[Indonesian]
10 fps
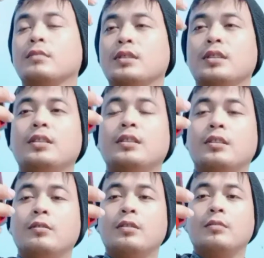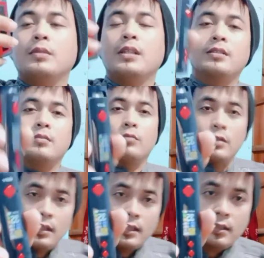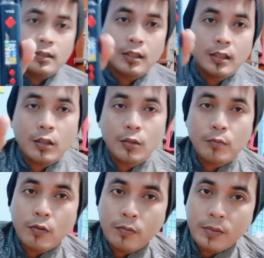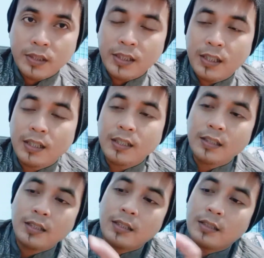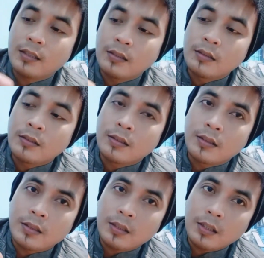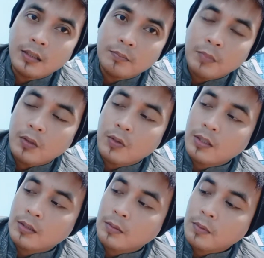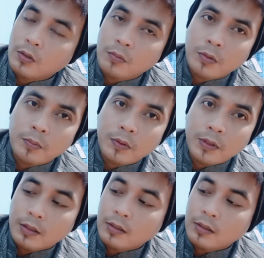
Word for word: jadi di situ terbilang semua guys nah kalau mau menghilangkannya tekan bawa sama tombol power